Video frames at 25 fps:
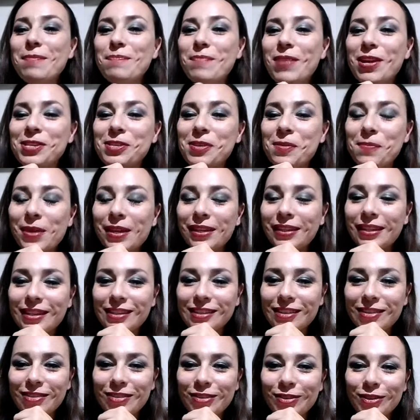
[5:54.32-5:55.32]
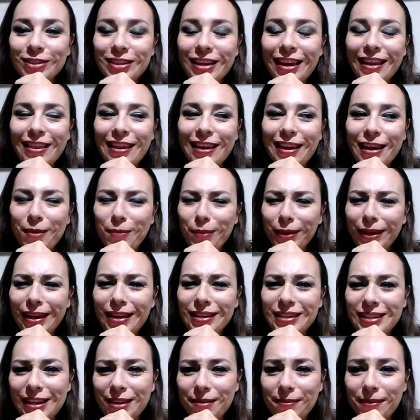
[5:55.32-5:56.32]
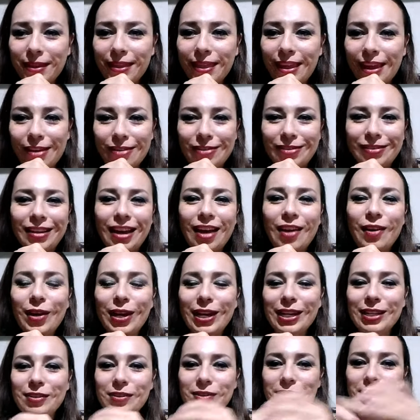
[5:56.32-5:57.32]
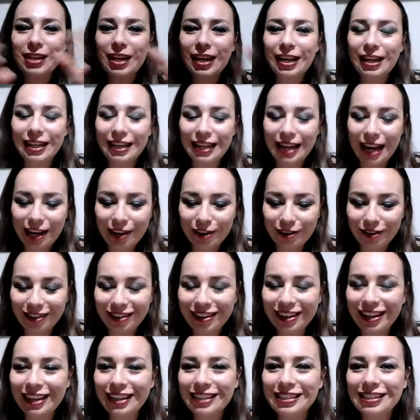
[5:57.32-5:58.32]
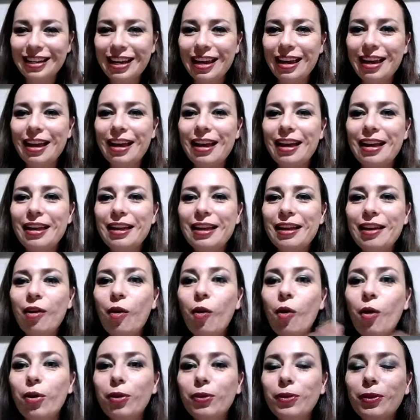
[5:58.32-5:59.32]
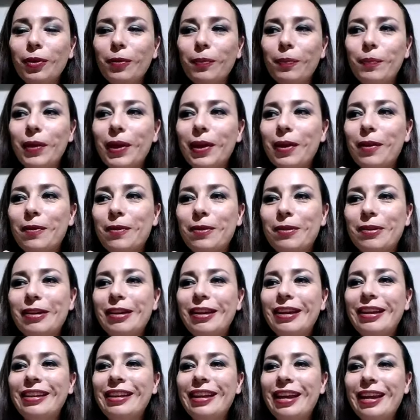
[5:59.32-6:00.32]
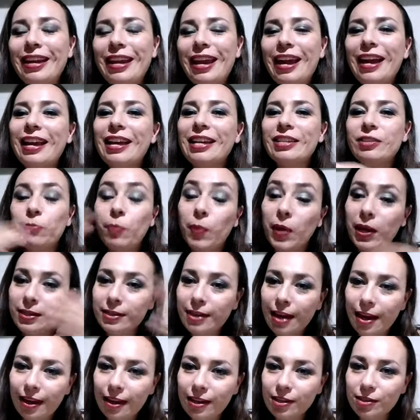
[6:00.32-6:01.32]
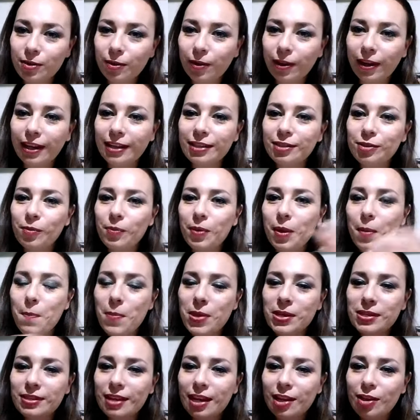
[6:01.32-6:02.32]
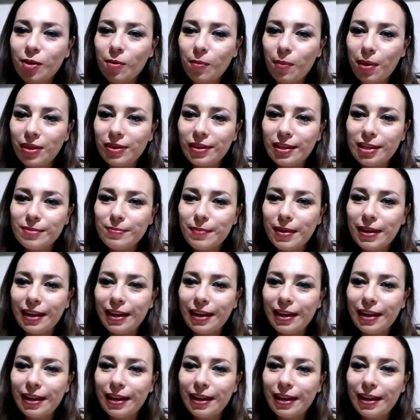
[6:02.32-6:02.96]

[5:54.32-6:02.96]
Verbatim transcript: me pasó mientras conduce y dije, voy a hacer video, aunque sea largo, aunque sea corto, pero tenía que expresar eso que estuve pensando mientras